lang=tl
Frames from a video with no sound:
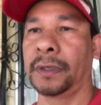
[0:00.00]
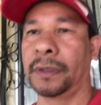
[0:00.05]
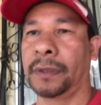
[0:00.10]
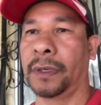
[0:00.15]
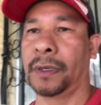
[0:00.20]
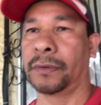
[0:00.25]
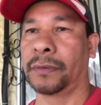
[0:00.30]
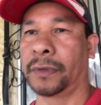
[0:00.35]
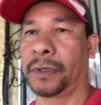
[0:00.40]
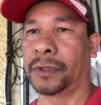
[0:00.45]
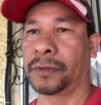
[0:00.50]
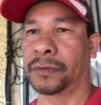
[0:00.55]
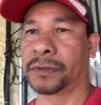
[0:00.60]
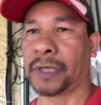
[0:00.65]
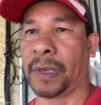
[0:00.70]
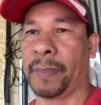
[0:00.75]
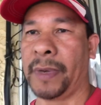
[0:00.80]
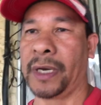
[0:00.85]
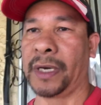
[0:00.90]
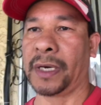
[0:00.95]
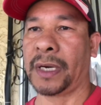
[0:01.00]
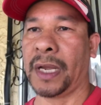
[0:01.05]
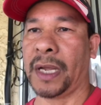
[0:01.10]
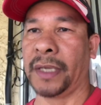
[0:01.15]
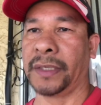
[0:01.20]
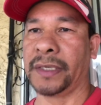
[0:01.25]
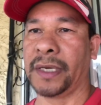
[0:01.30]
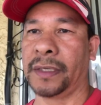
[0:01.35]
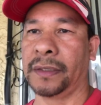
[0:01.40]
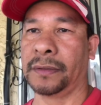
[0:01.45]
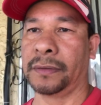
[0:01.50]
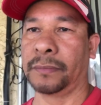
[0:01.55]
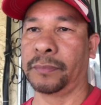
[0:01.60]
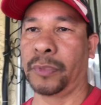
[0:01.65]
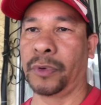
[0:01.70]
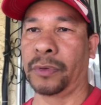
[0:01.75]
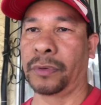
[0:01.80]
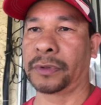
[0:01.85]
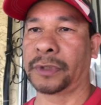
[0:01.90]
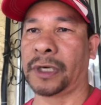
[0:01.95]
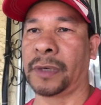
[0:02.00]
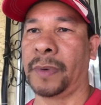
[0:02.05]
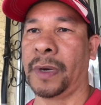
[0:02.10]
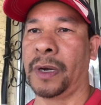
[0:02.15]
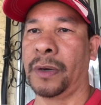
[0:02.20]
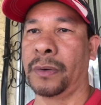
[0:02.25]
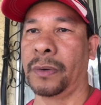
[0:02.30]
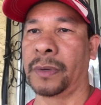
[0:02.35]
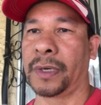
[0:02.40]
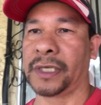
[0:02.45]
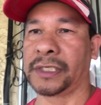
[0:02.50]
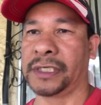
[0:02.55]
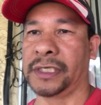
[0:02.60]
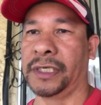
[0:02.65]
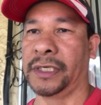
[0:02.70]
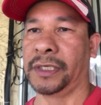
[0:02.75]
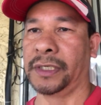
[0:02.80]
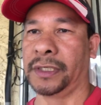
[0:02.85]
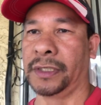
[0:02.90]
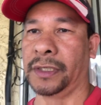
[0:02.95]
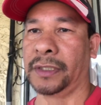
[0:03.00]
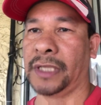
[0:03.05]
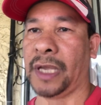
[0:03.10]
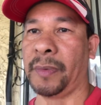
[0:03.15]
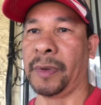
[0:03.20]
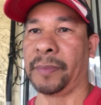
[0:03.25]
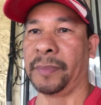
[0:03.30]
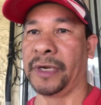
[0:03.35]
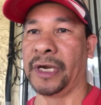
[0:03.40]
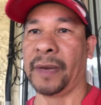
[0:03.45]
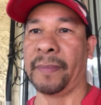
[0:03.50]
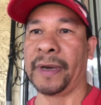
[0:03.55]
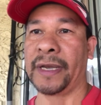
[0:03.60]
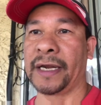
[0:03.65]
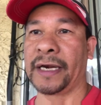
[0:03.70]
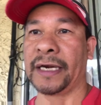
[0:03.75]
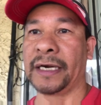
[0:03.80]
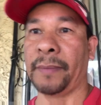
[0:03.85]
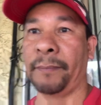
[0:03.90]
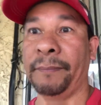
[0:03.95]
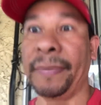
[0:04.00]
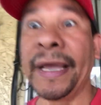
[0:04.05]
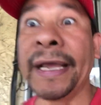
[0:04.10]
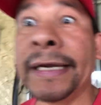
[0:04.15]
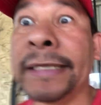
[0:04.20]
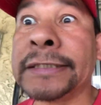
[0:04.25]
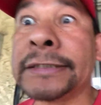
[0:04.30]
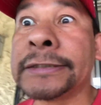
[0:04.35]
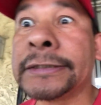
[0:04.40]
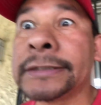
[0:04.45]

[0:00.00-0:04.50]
ano rito sa Amerika. Yan, puro trabaho. Kasi daming binabayaran na bills.